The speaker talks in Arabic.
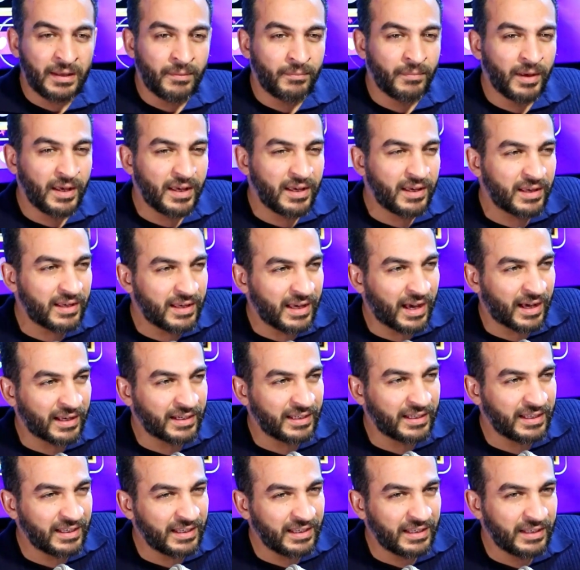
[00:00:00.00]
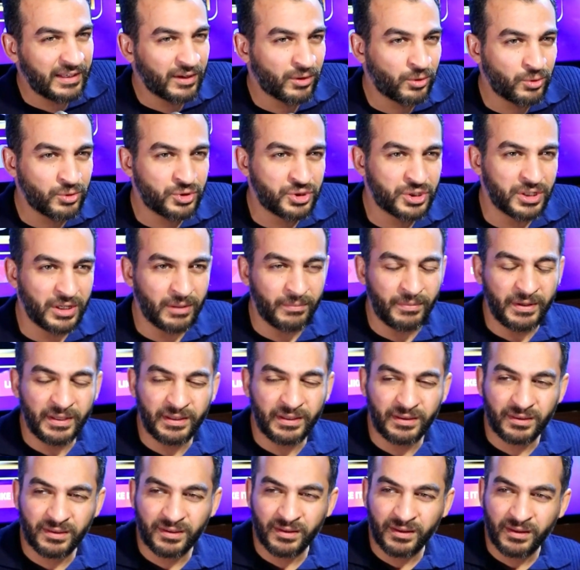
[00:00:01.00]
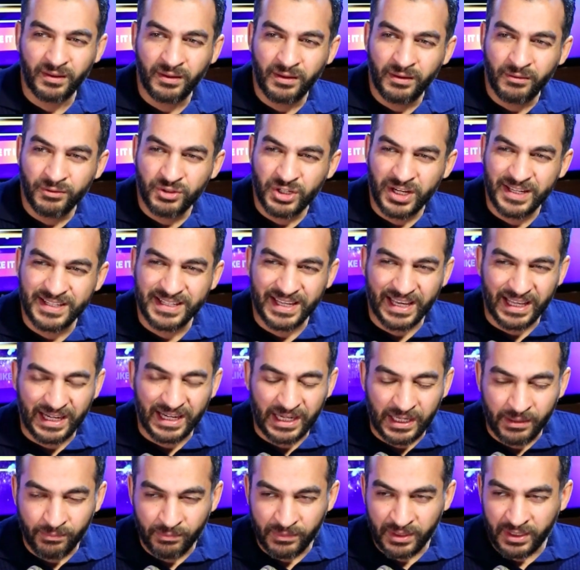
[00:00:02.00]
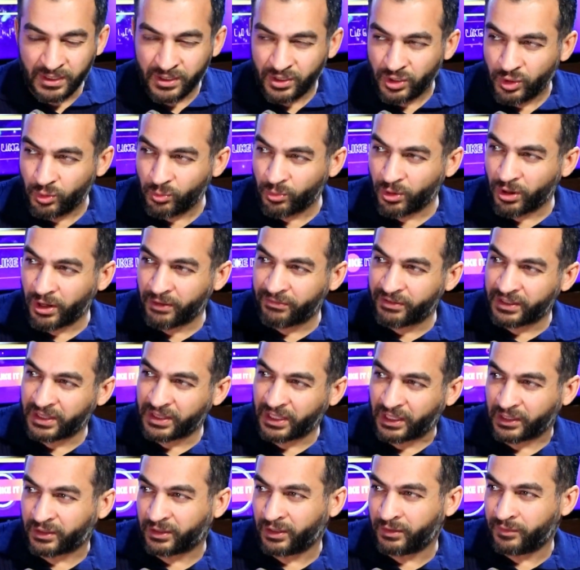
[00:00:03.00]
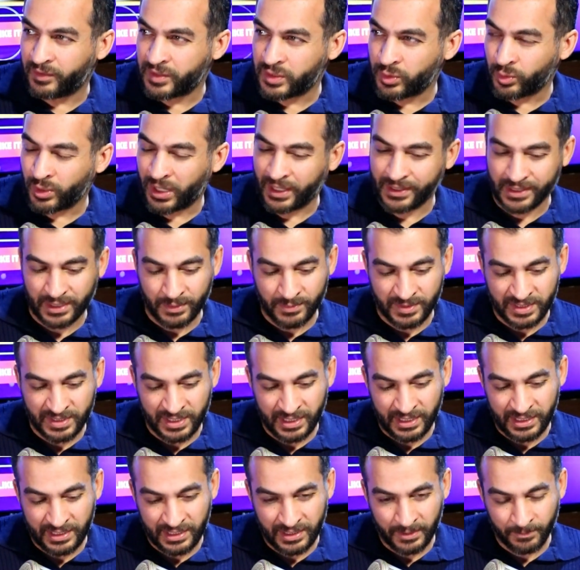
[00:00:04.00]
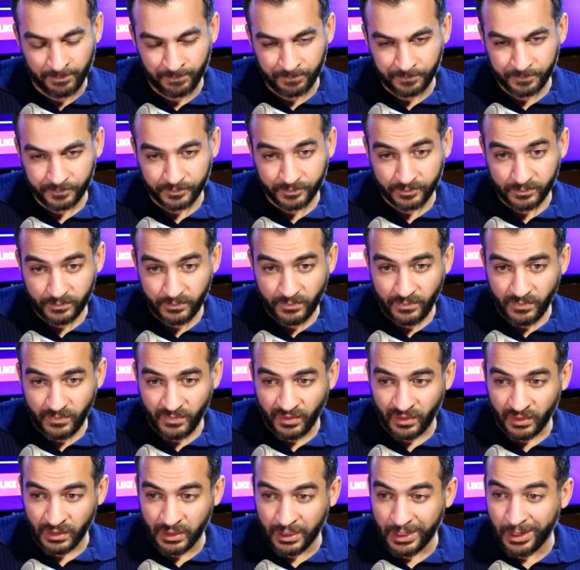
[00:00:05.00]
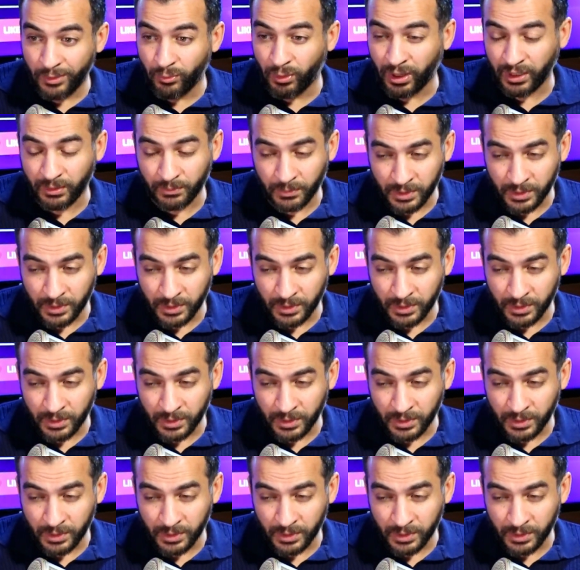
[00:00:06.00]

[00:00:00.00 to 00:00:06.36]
بقى يعني ايه يخش البيت مش عايز يكلمني يقوم رايح فاتح التلفزيون على التمثيليه او على